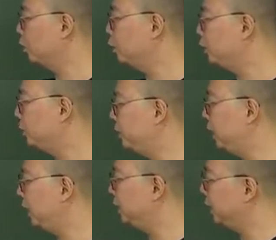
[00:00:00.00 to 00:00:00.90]

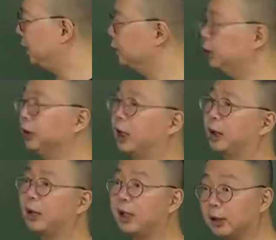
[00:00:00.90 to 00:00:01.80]
90일 내에 제기할 수
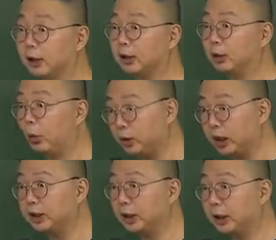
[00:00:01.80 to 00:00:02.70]
있다라고
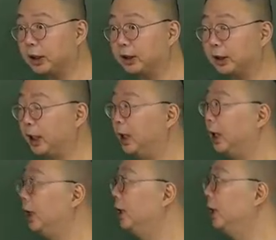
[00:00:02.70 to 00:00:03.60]
고지했어야
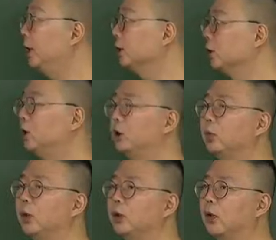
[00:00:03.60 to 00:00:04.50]
되는데 철거
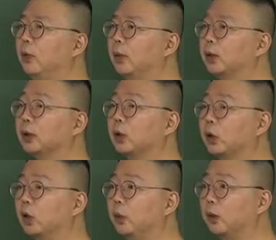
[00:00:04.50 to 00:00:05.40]
명령하면서 그
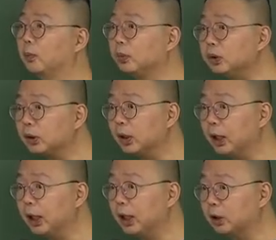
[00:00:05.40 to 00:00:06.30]
철거 명령
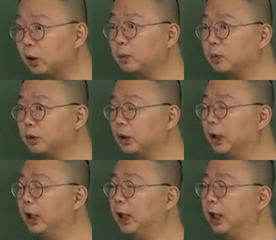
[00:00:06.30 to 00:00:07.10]
문서에 처분 문서에